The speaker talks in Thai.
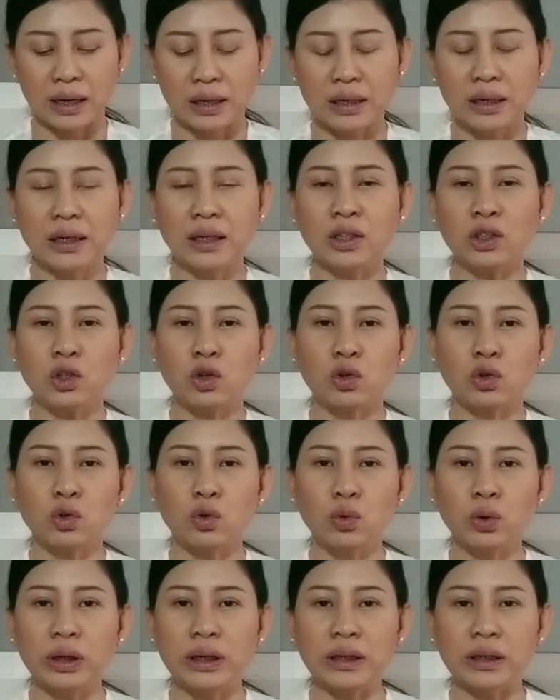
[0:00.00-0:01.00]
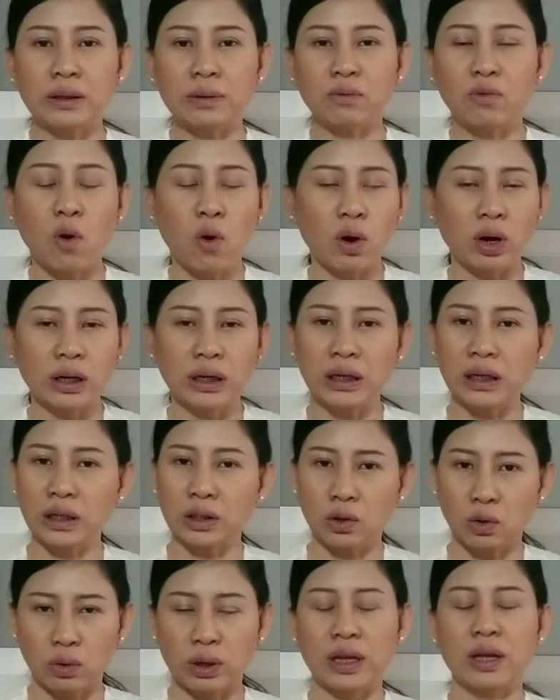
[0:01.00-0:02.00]
ขึ้นตรงนู้นวงหนึ่ง
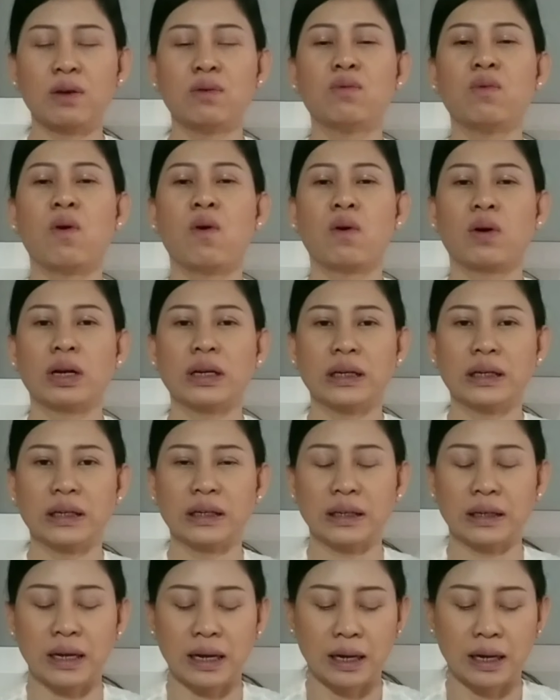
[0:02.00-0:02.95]
ตรงนี้วงหนึ่ง